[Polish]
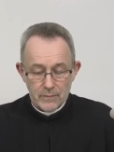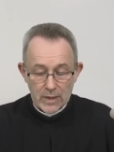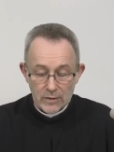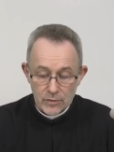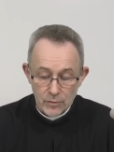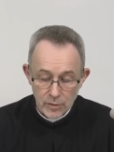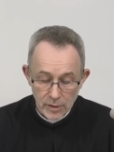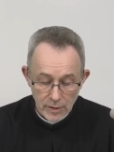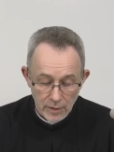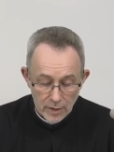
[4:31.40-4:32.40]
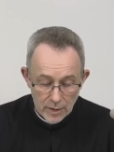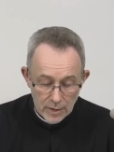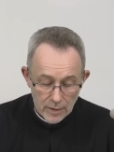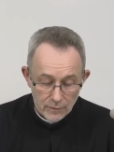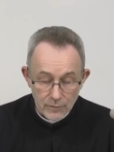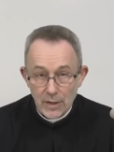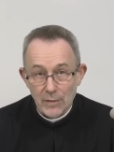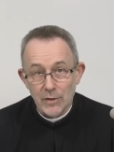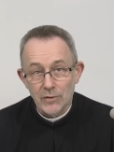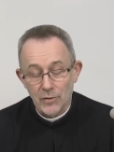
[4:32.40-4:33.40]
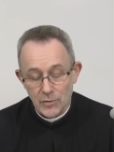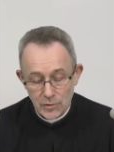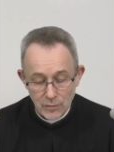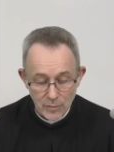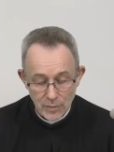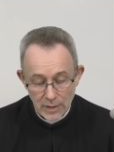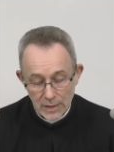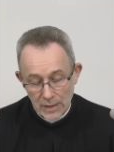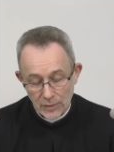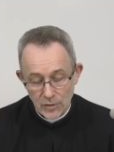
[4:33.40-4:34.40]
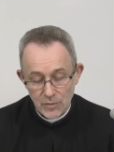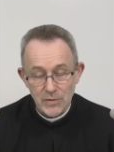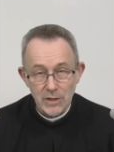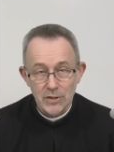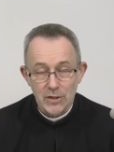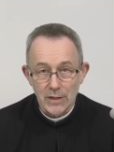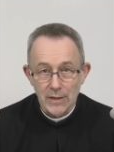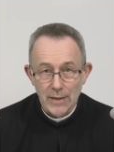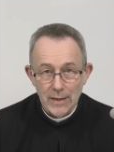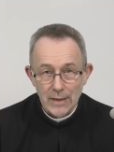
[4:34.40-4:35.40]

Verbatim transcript: tak sądzili, w niebie dochodziłoby do sprzeczki,